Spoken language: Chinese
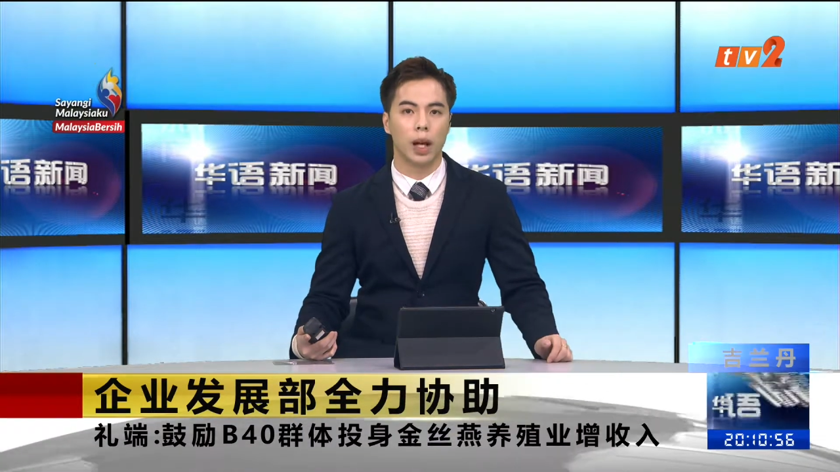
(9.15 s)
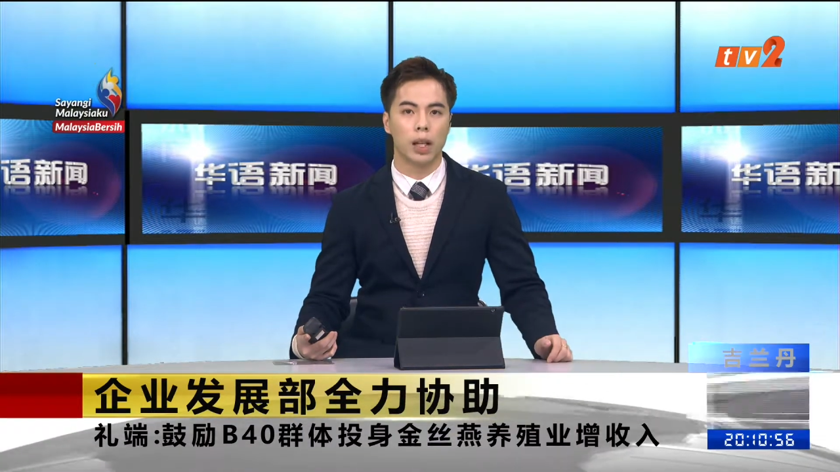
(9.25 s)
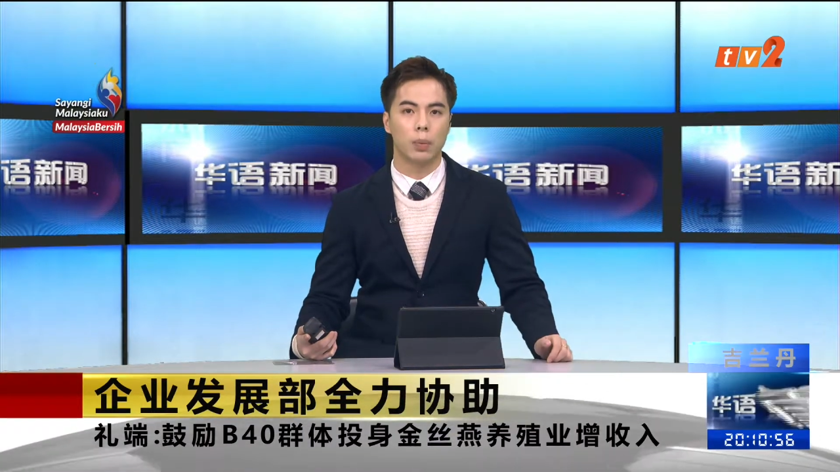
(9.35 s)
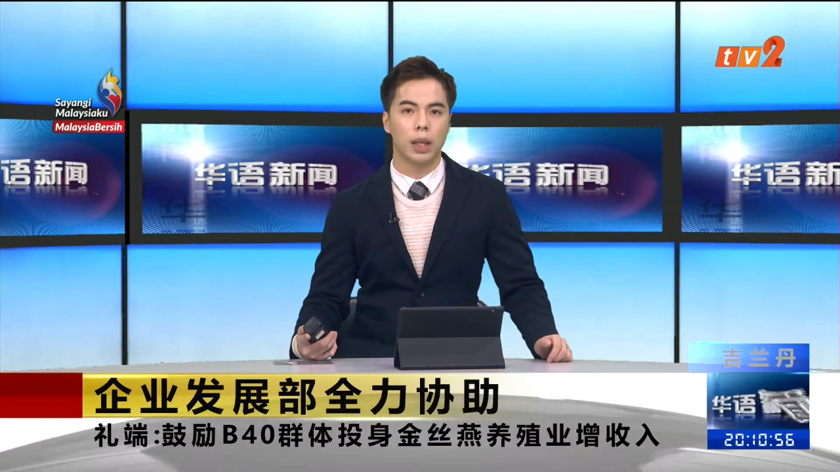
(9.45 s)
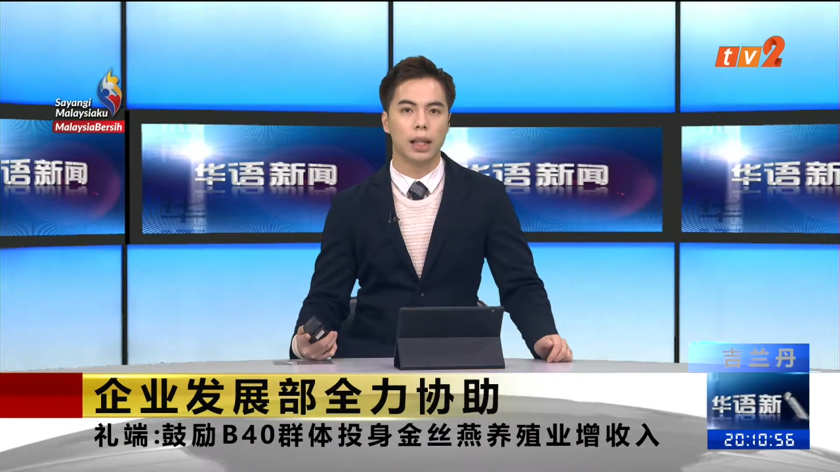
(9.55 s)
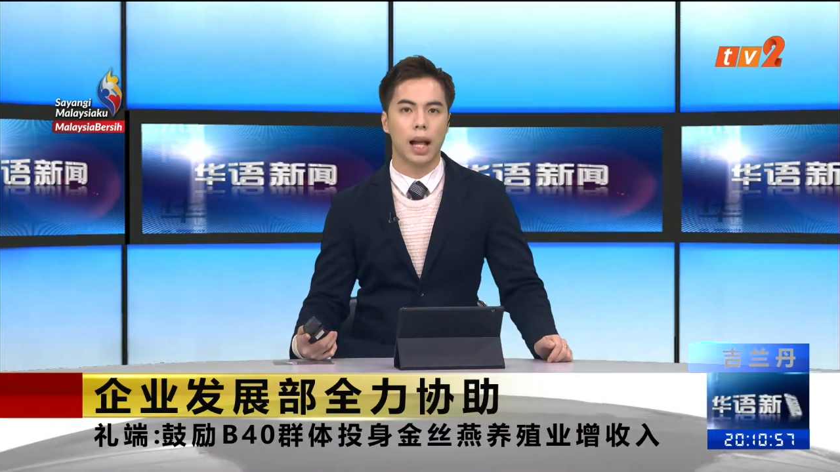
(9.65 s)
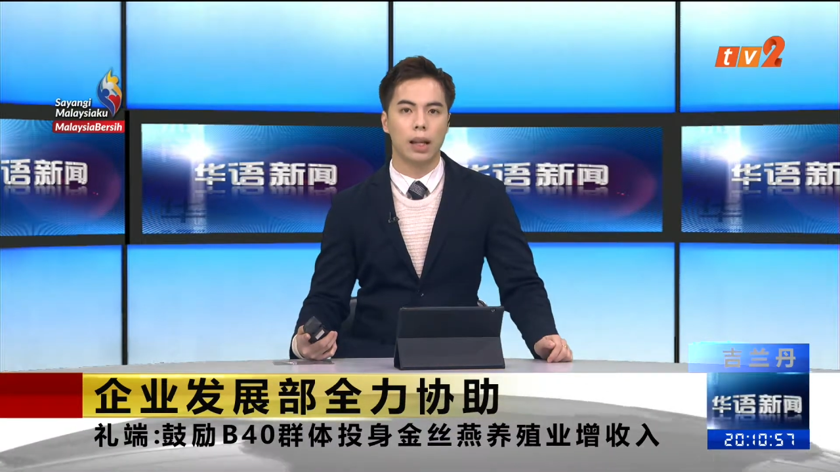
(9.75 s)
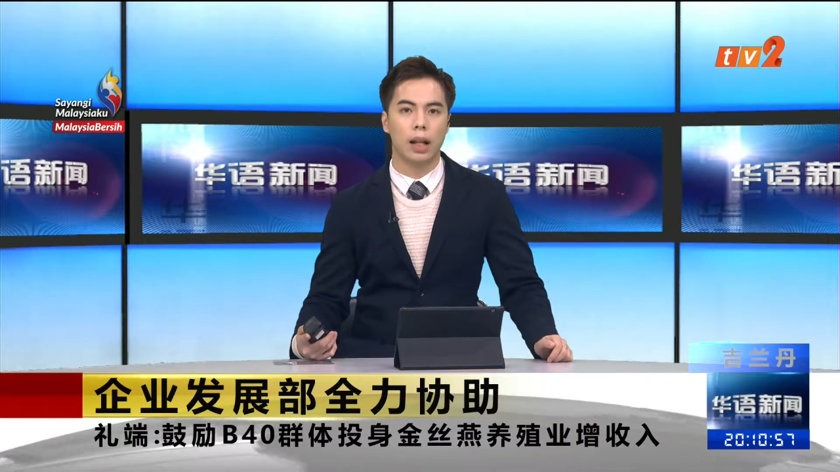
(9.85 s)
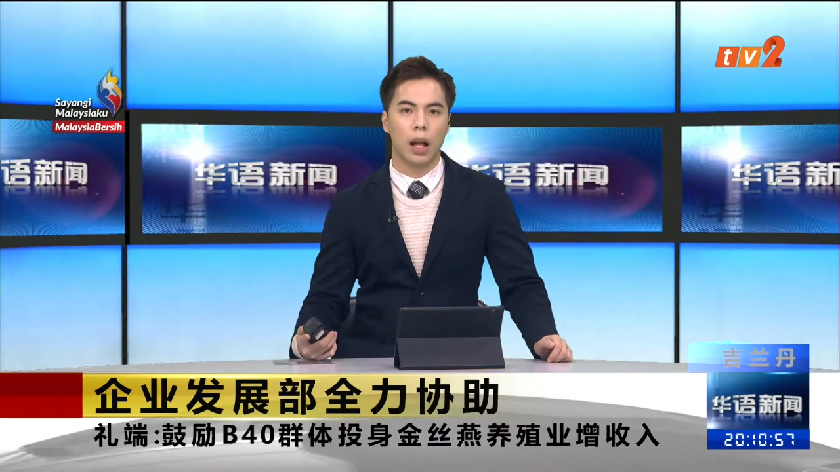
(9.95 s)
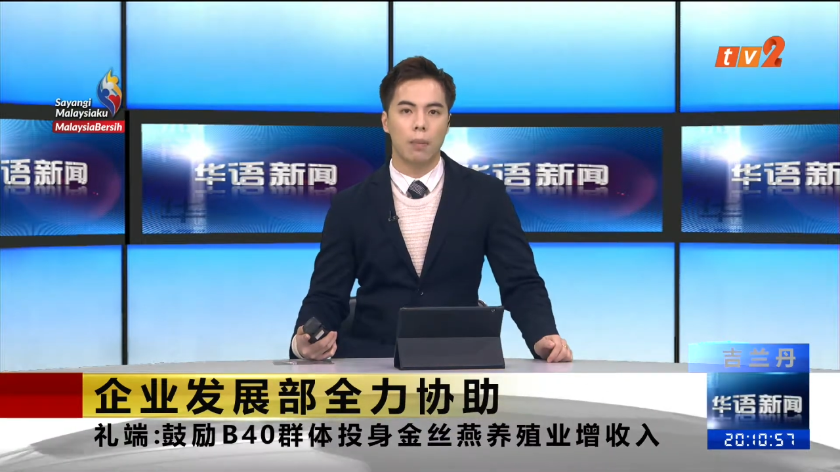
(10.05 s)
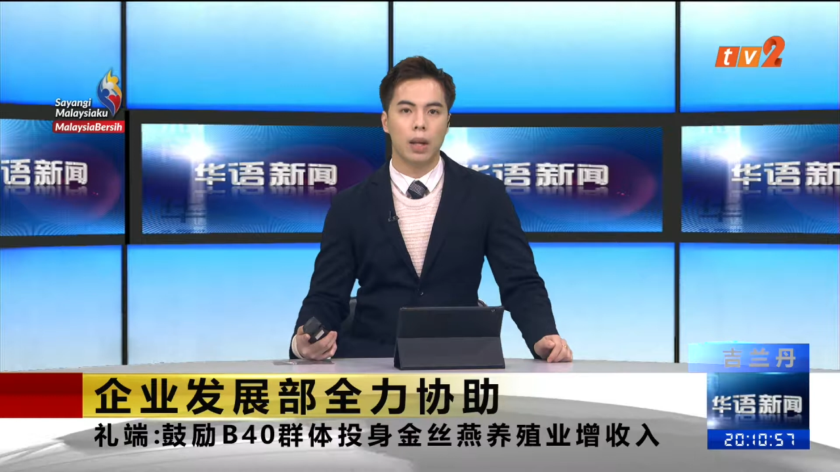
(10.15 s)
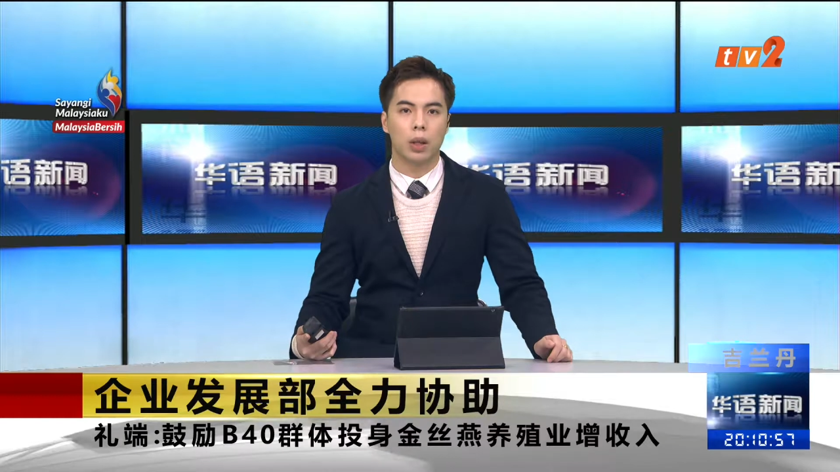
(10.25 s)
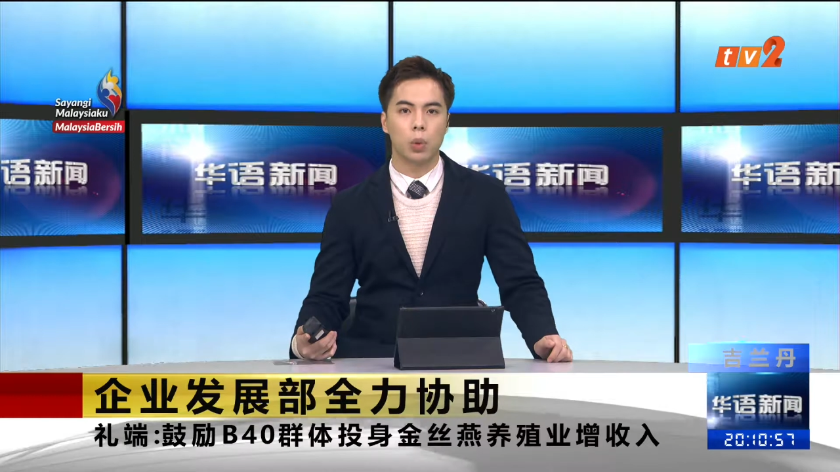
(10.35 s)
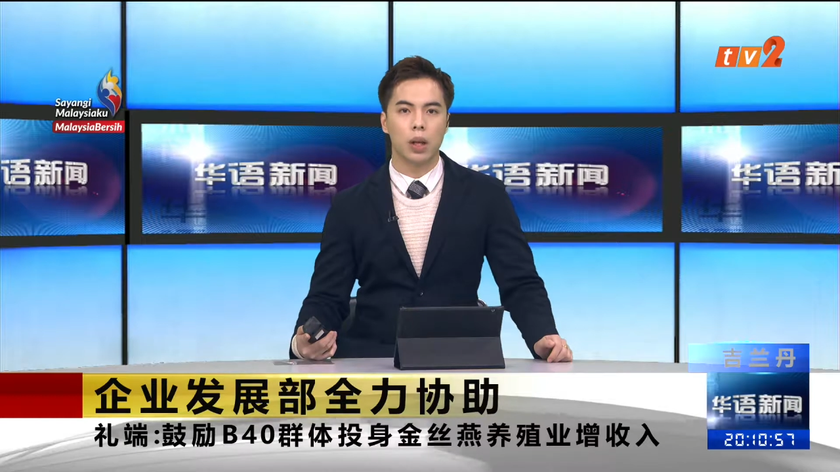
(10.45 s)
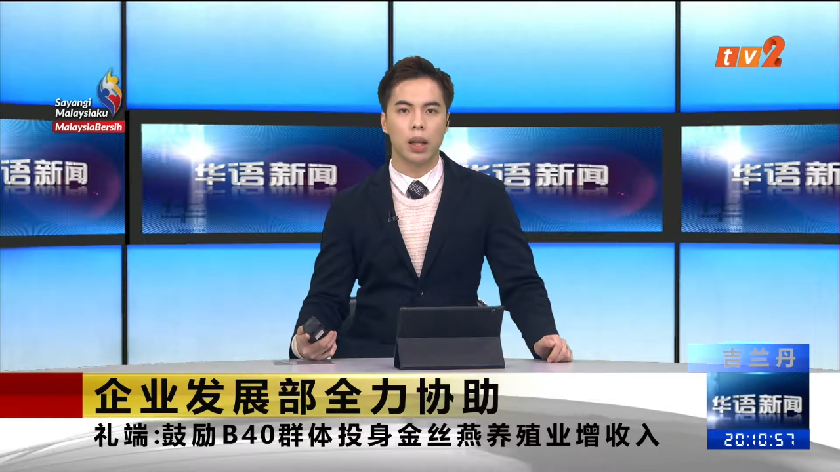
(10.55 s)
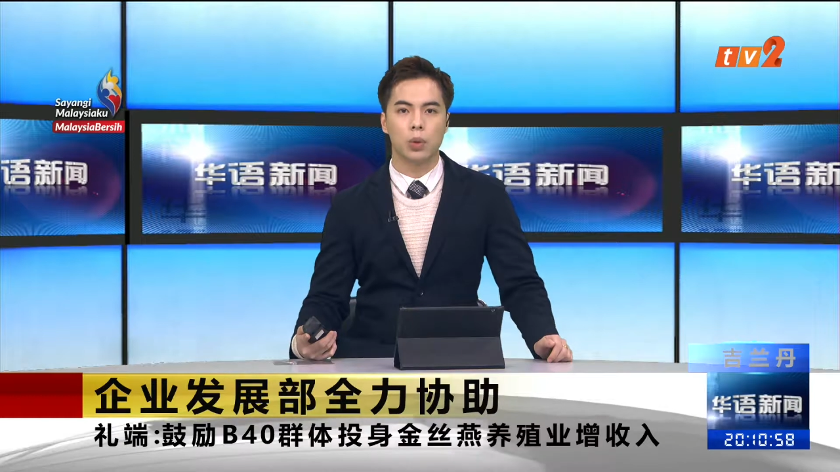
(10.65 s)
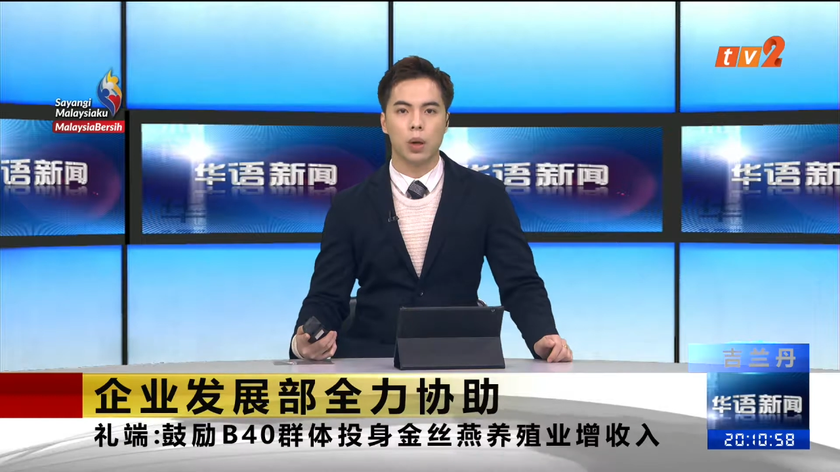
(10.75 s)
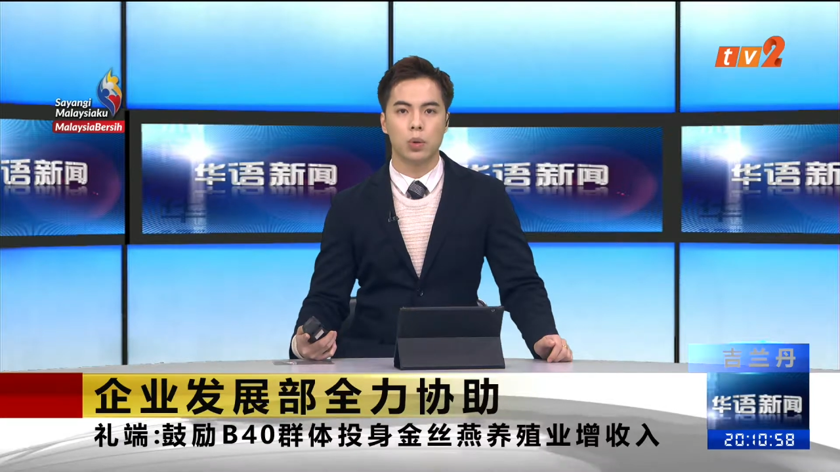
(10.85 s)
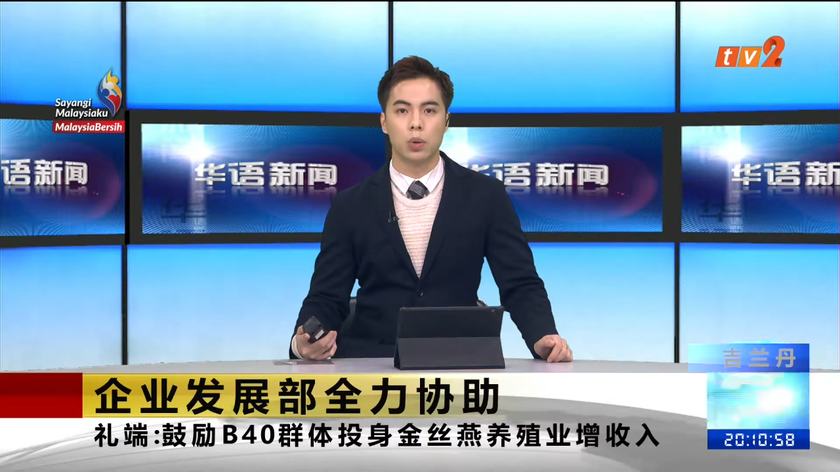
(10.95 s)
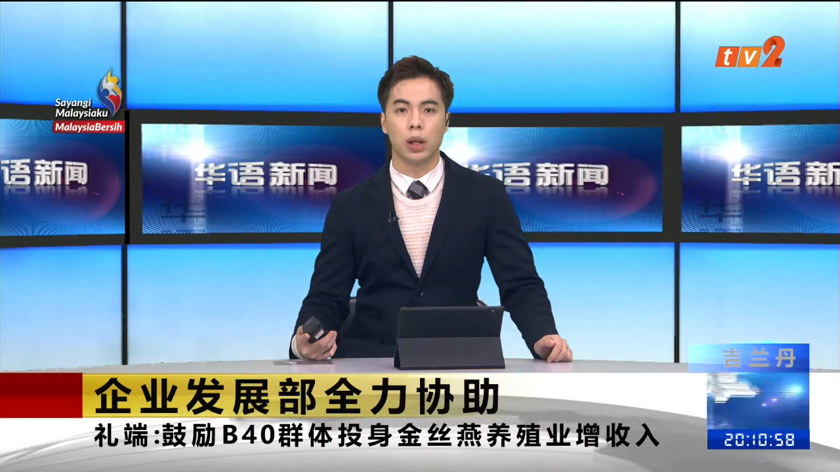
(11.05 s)
这么一来，每个月可以赚
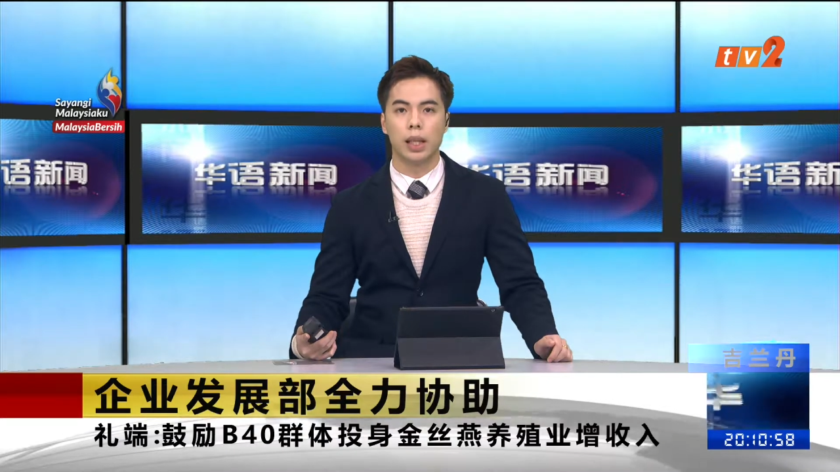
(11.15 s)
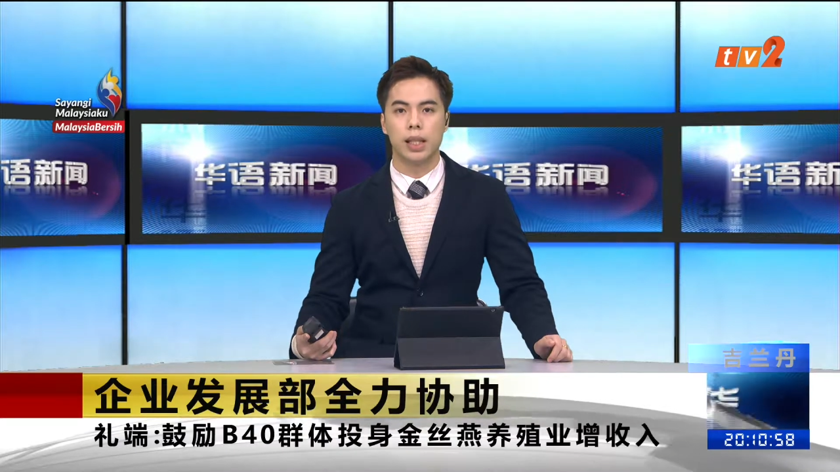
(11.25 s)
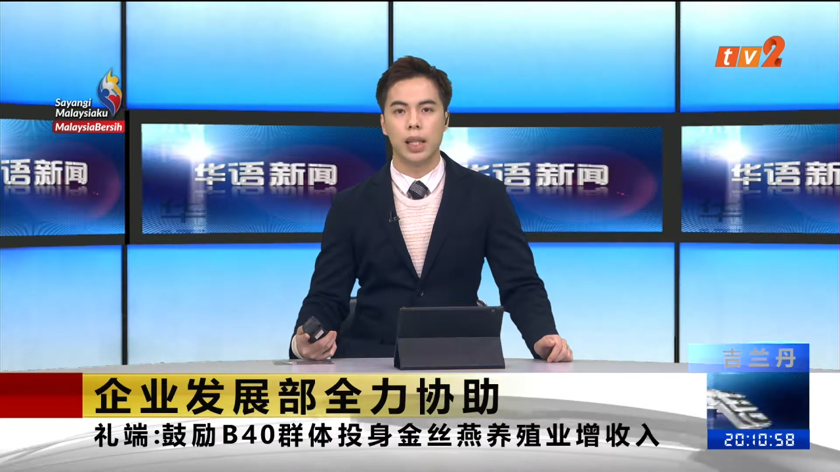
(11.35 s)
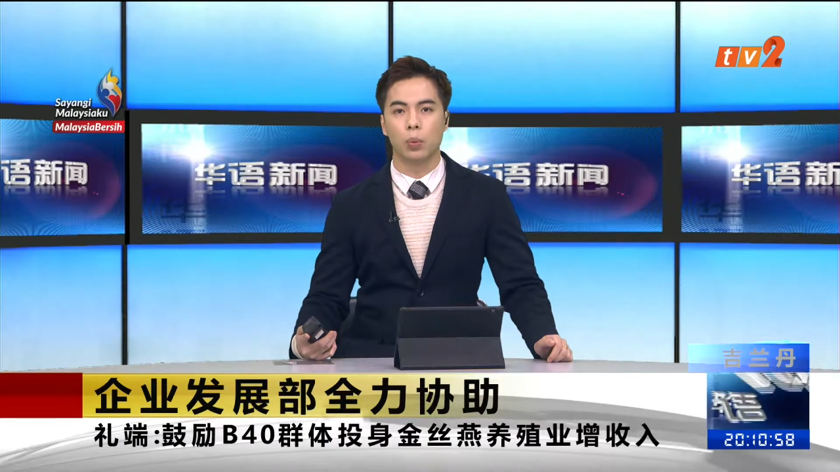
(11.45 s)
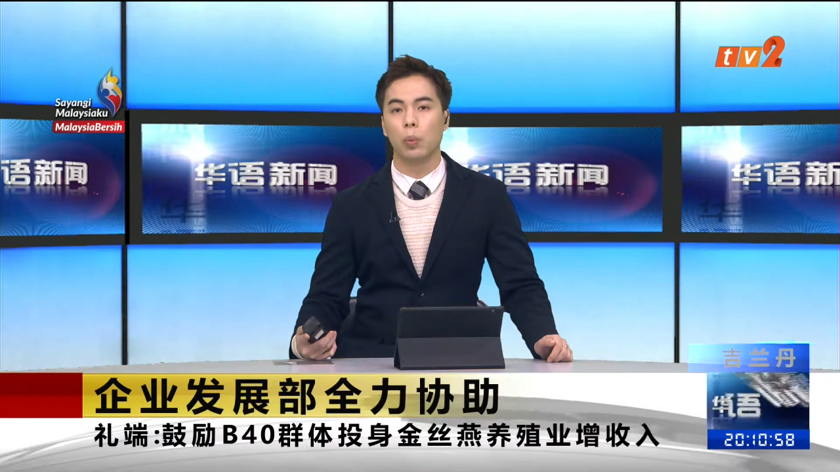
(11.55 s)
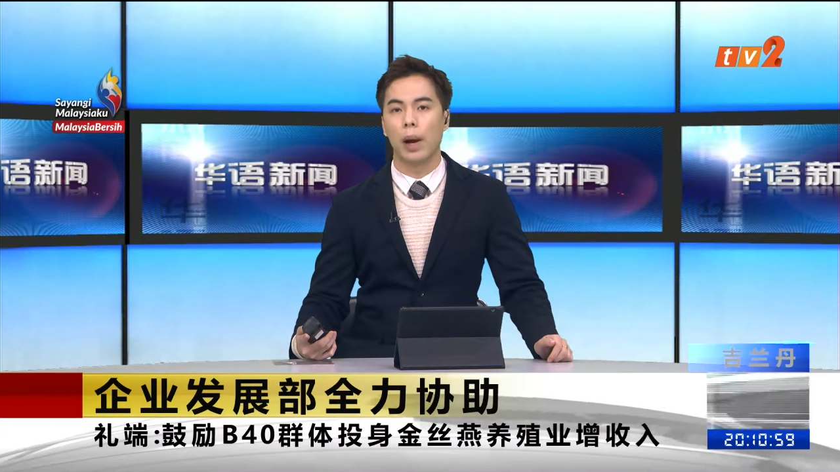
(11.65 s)
取一千五百